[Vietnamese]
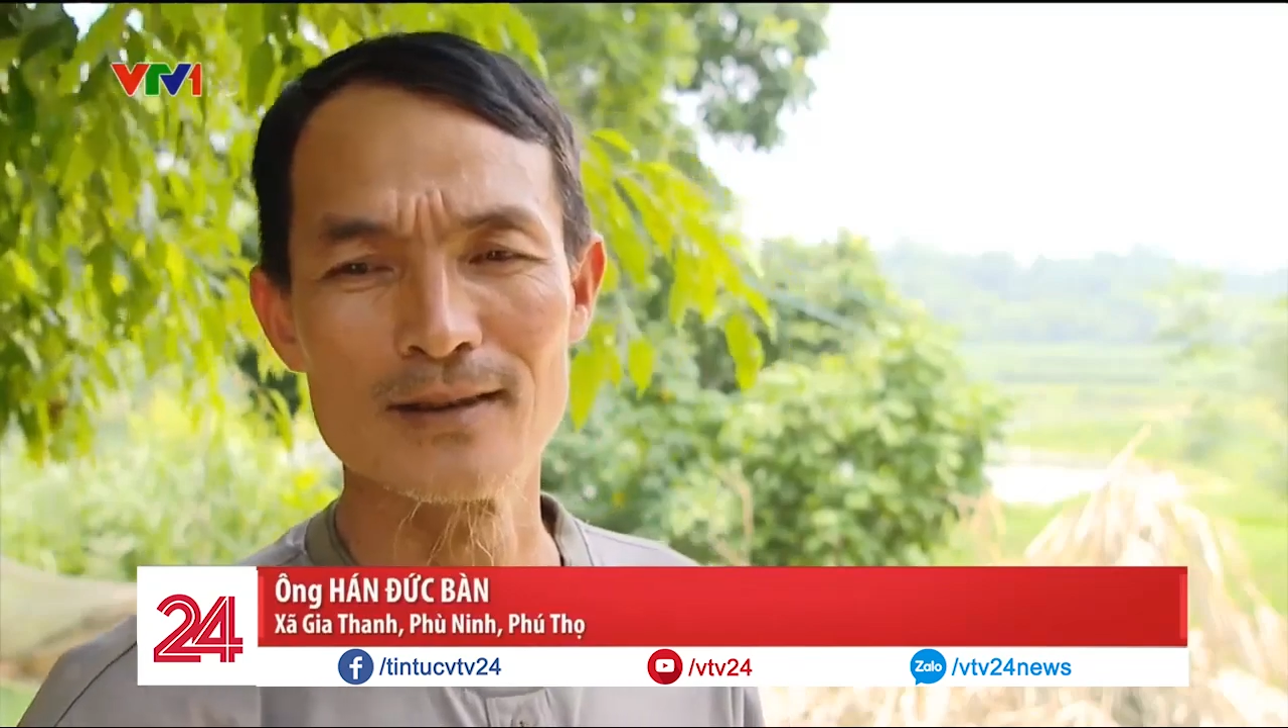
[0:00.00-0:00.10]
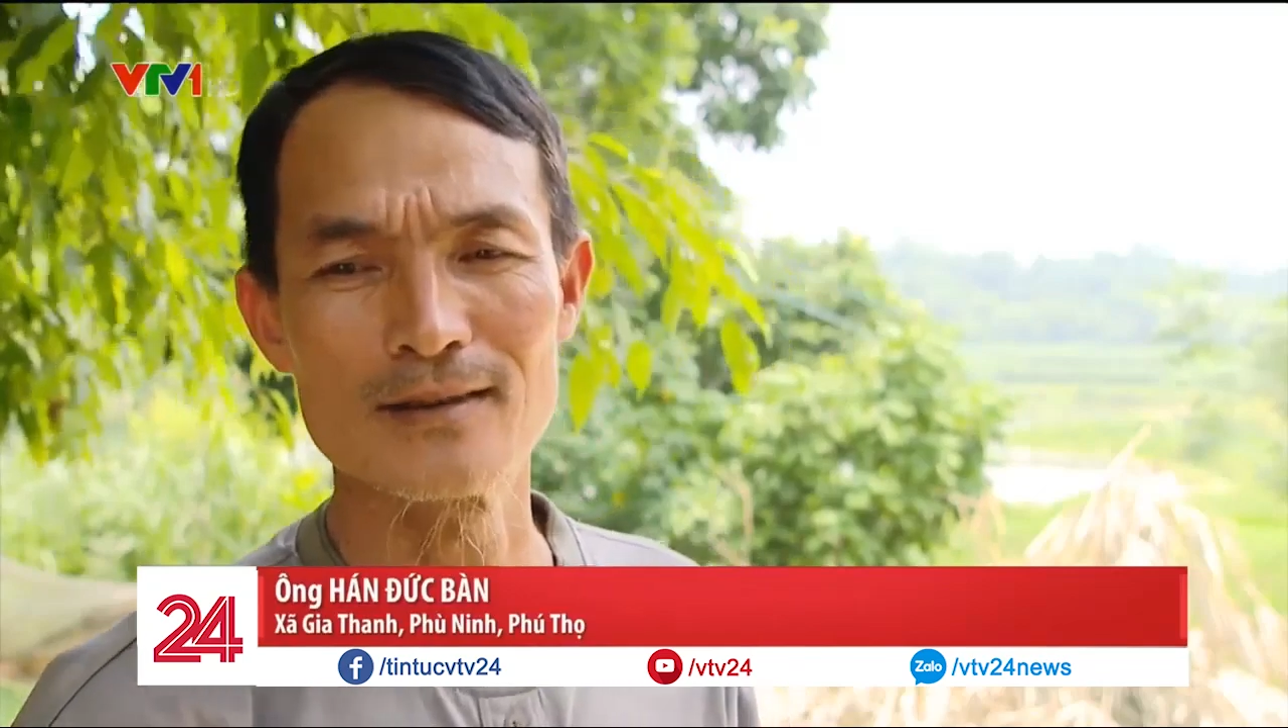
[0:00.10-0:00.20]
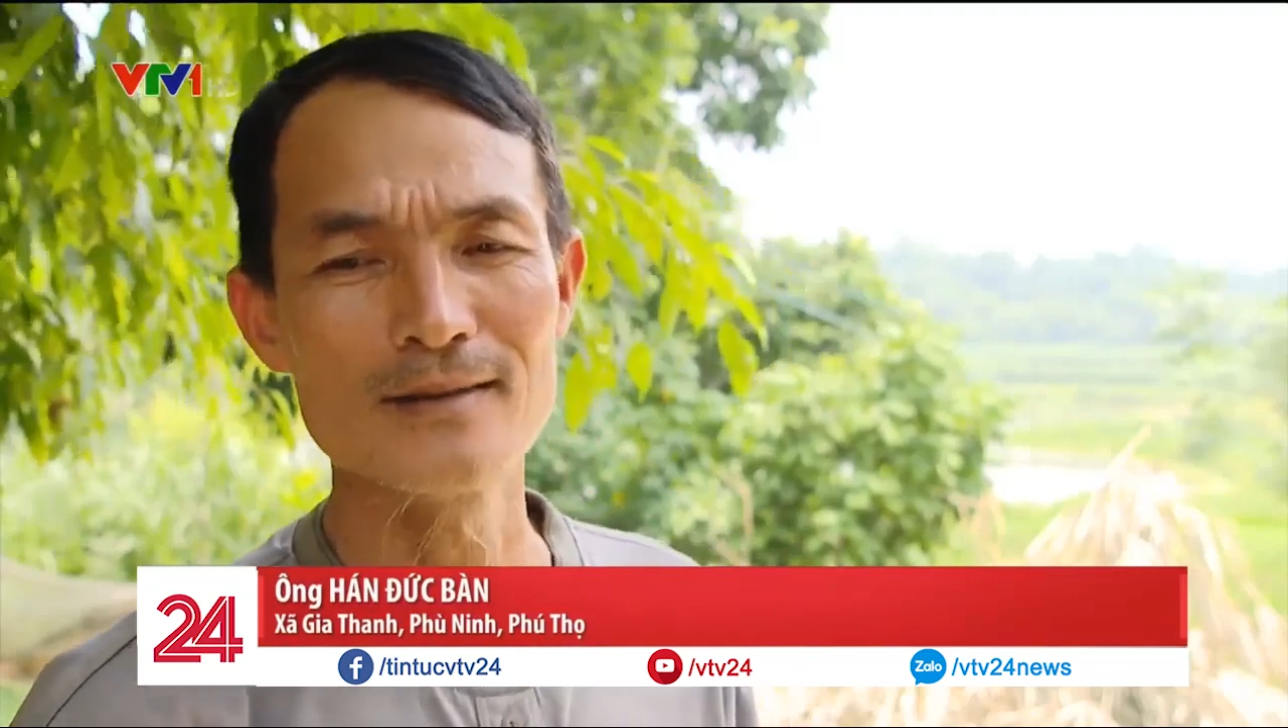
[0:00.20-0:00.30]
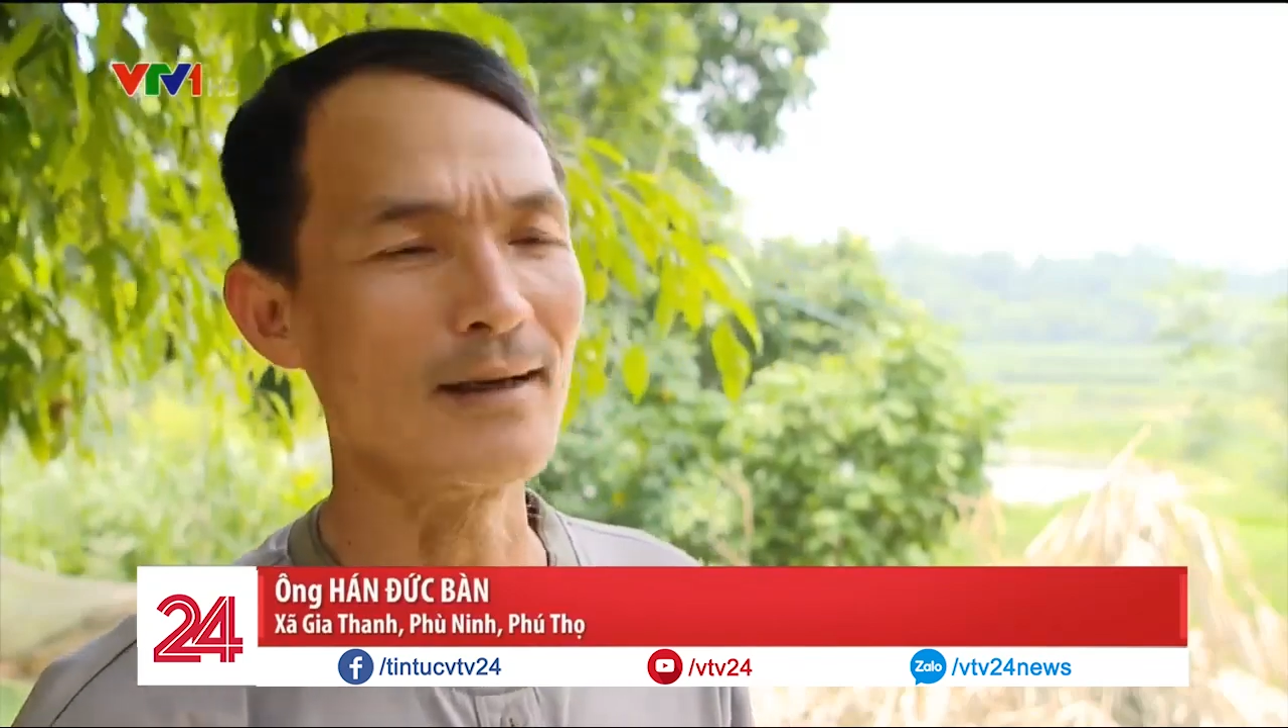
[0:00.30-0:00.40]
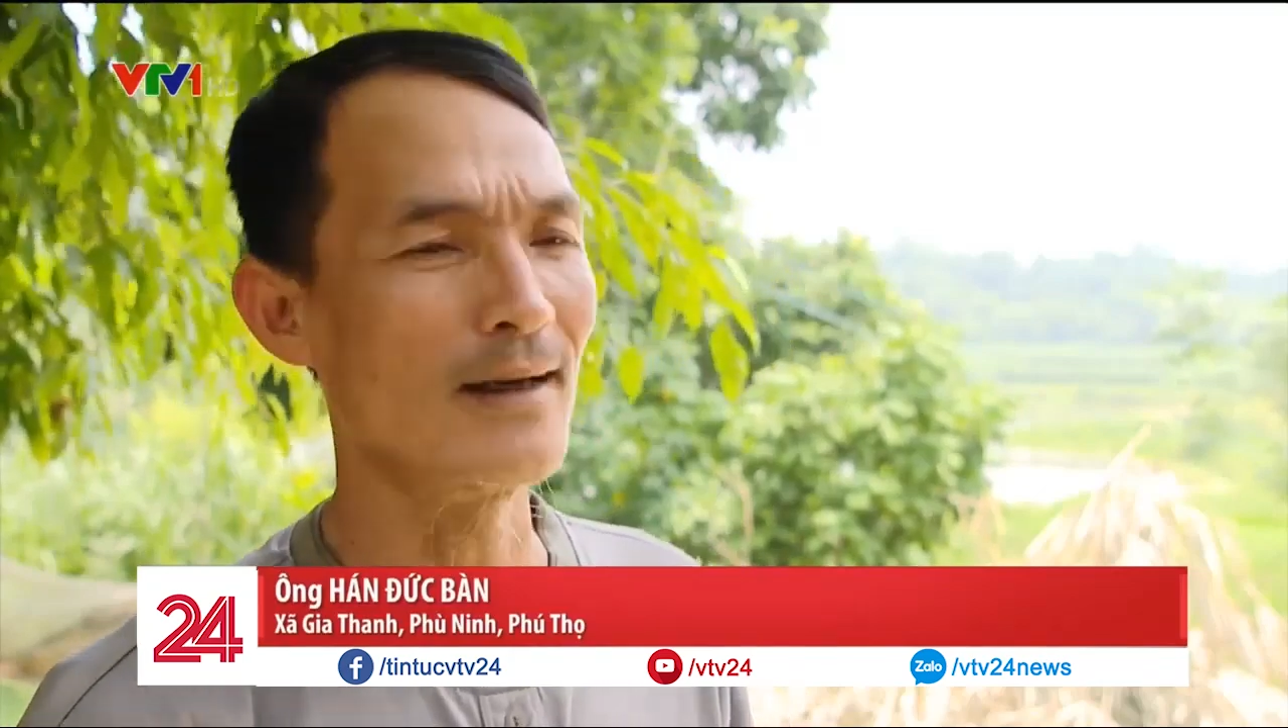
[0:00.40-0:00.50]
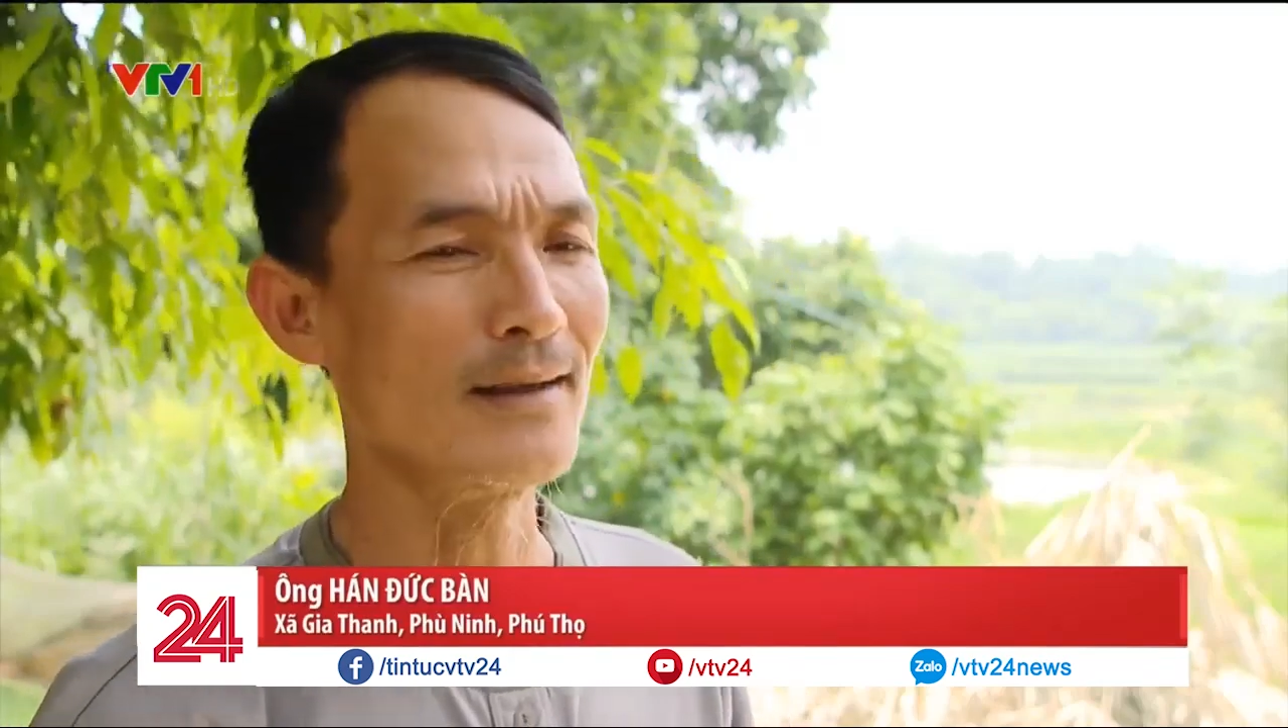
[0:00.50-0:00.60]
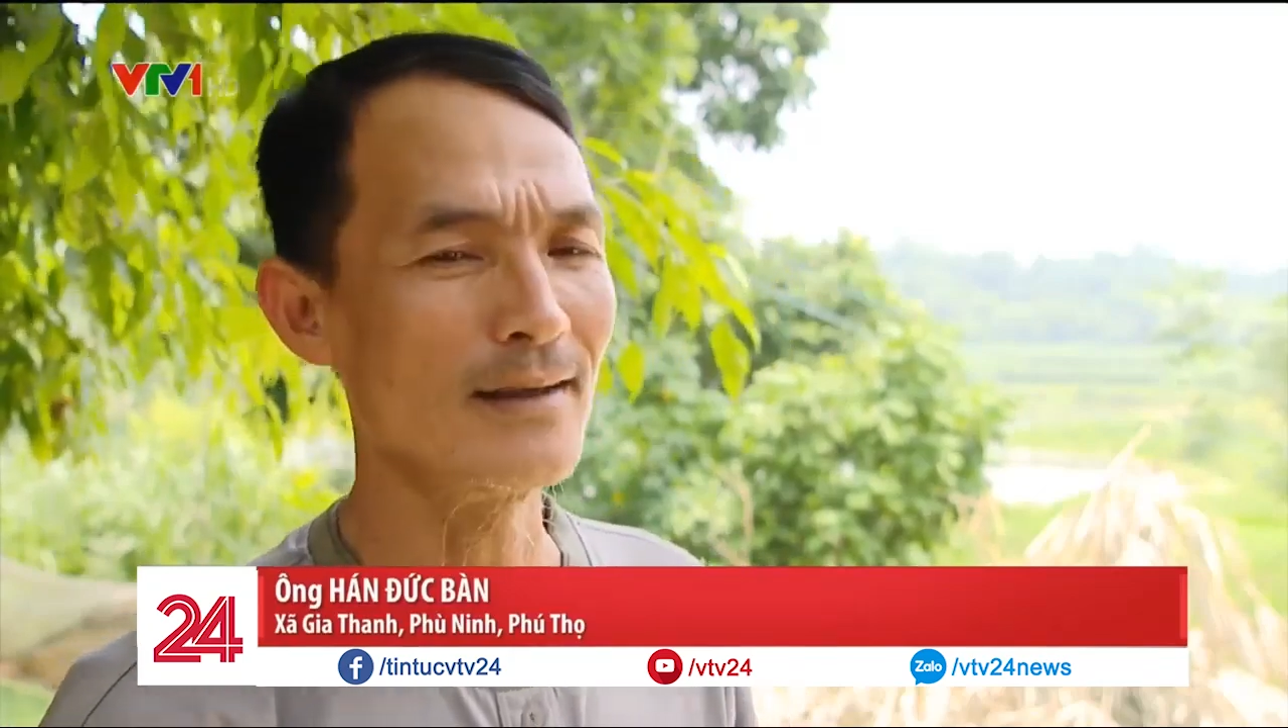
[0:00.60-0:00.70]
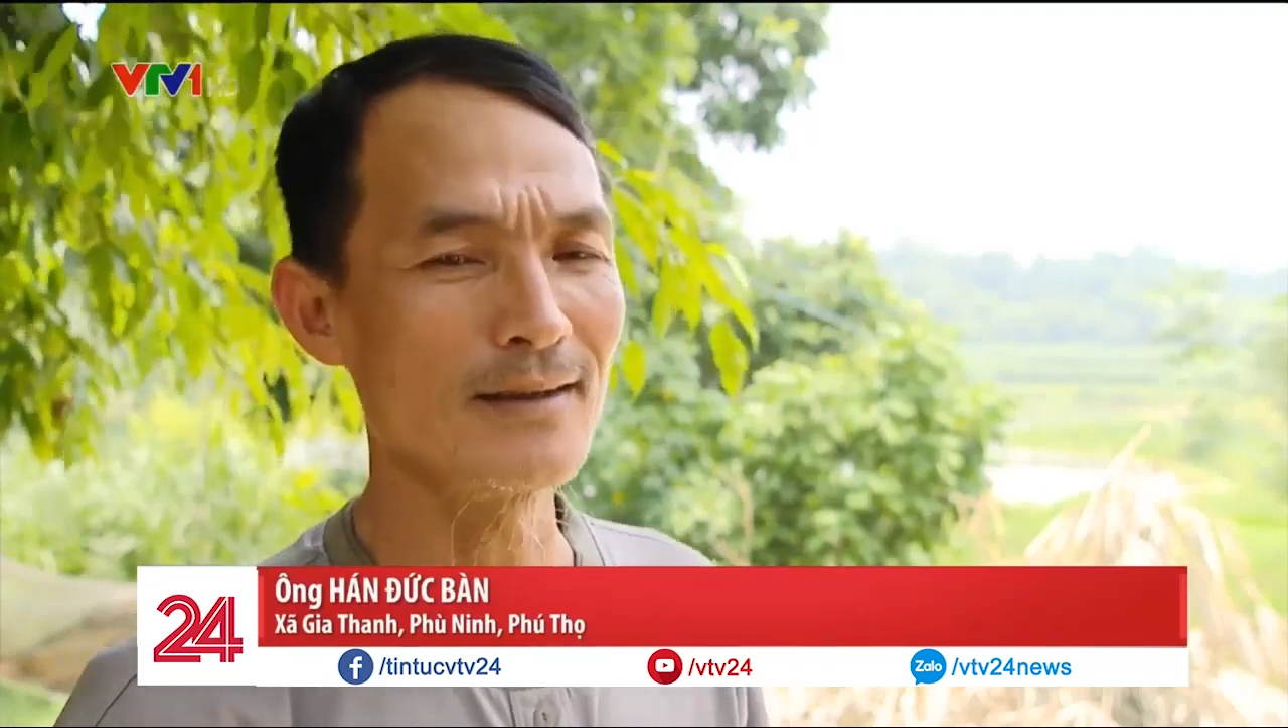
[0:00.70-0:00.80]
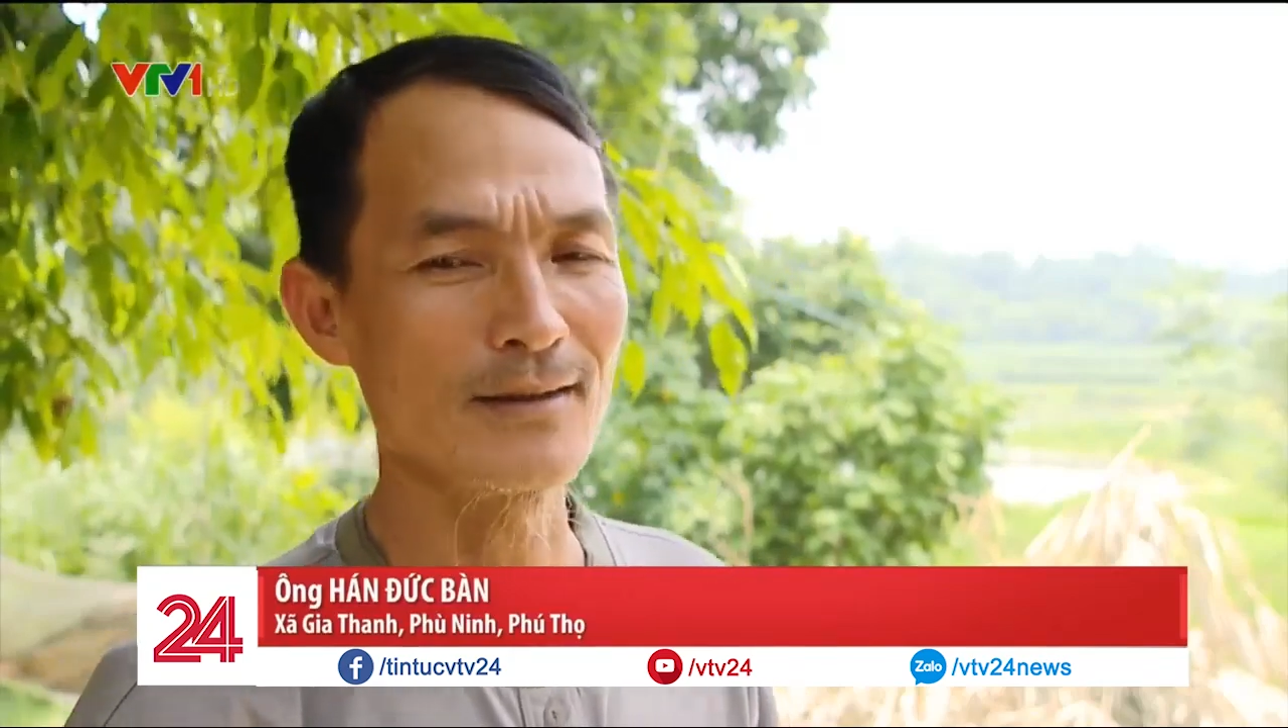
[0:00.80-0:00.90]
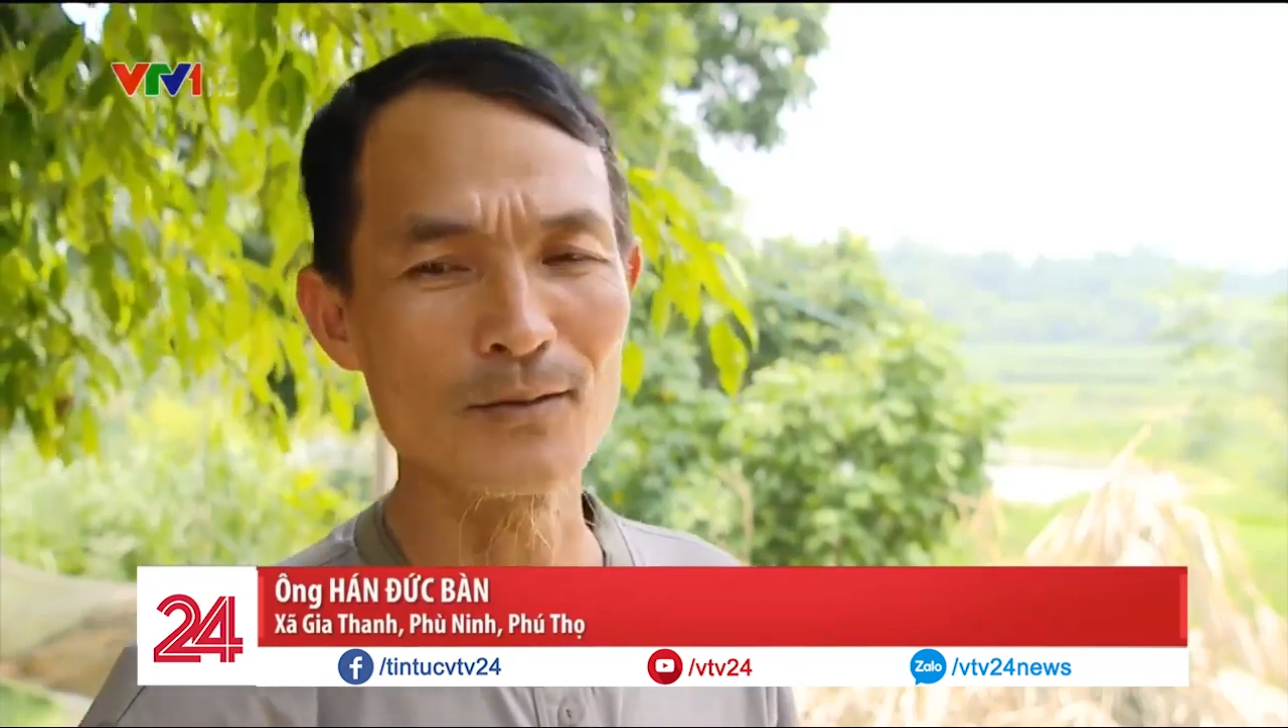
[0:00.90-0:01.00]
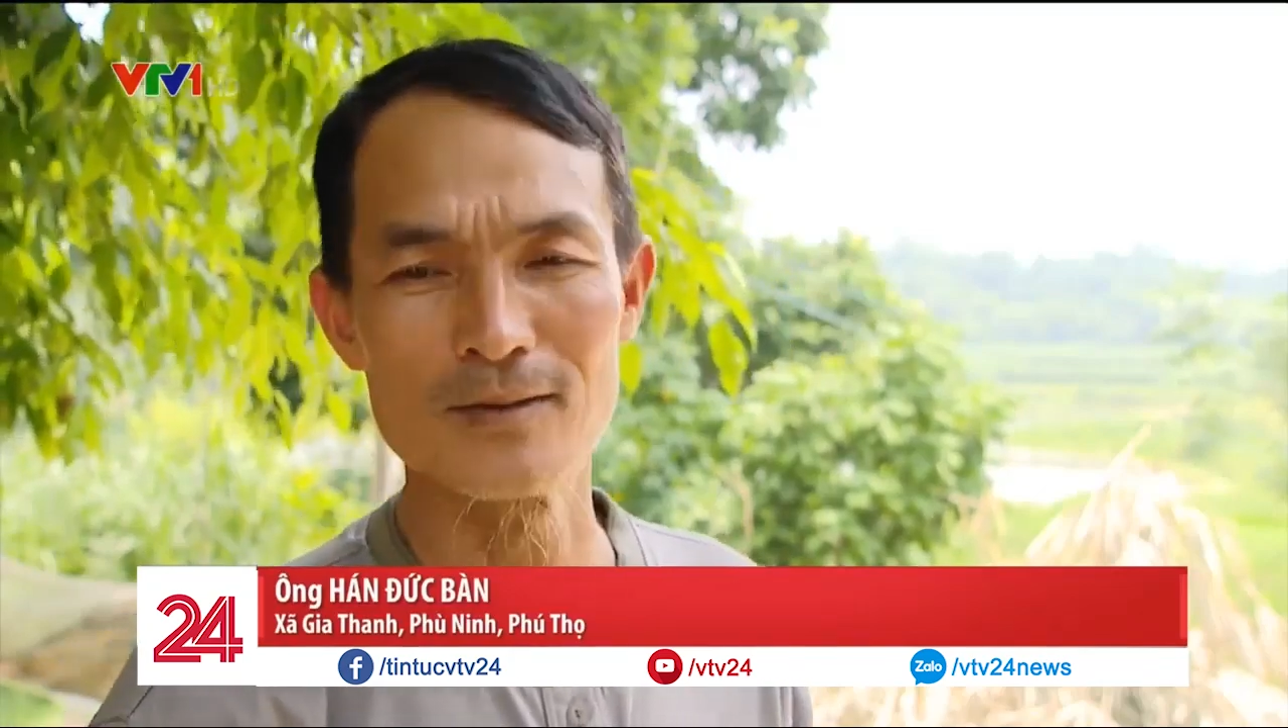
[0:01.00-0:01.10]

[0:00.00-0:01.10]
thôi thì cứ để thế,